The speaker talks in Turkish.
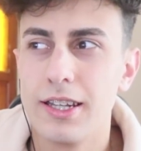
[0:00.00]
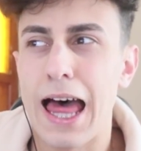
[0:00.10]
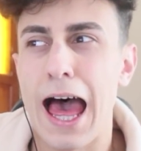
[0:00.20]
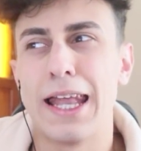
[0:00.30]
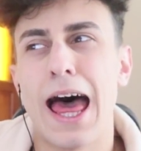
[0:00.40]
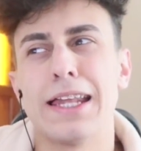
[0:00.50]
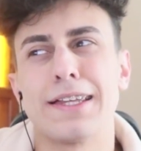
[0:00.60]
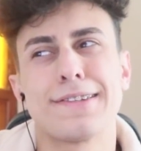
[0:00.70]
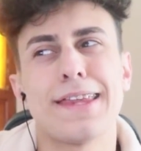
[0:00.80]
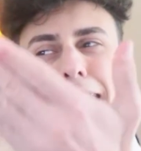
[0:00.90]
Lan
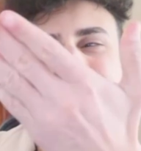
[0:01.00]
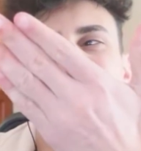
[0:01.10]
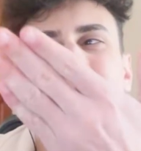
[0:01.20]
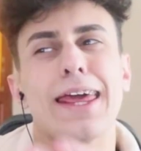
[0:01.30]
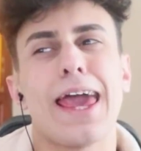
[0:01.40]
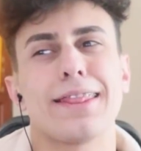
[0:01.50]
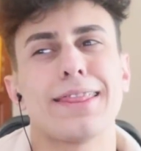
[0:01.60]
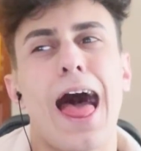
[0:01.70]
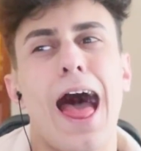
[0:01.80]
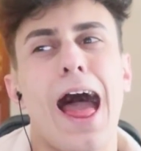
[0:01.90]
hadi s**ter
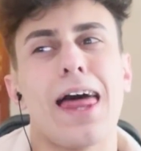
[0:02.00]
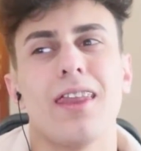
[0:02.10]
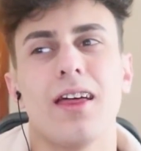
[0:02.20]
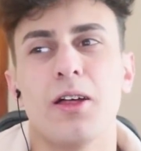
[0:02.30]
lan.